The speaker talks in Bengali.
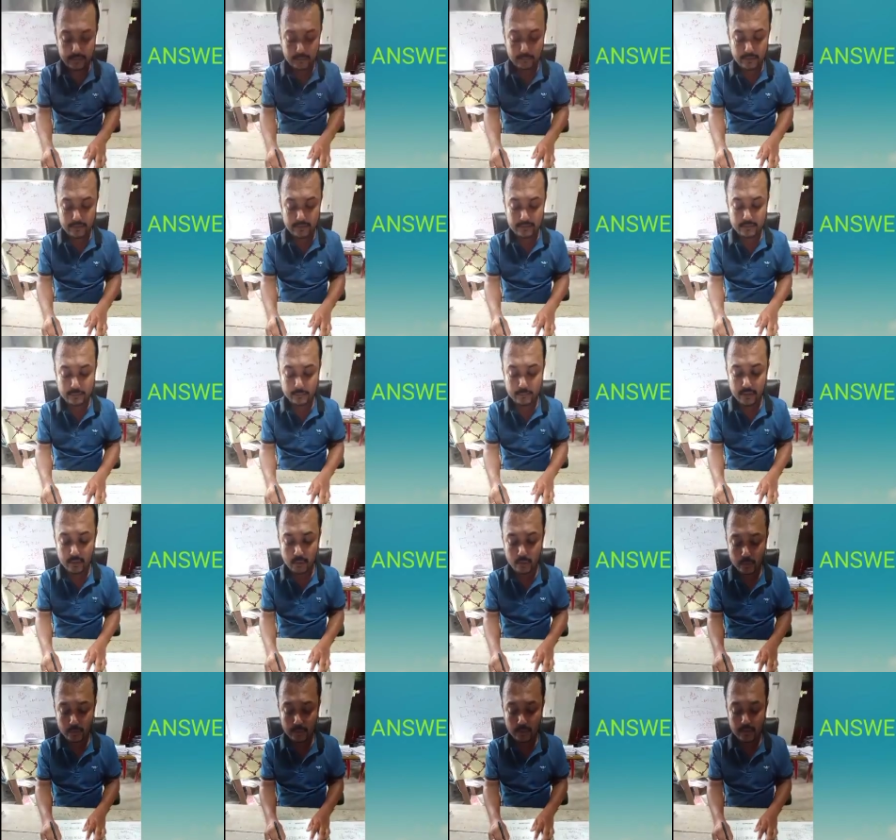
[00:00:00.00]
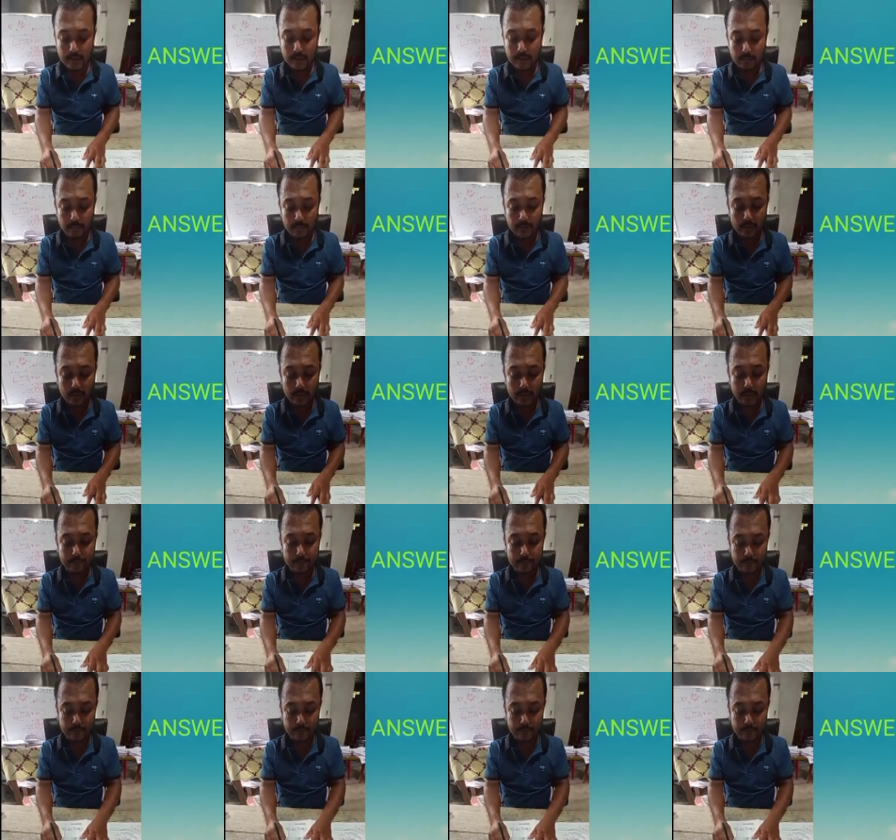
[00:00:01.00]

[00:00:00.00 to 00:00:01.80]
নাম্বারে আছে মিরুর মিরুরে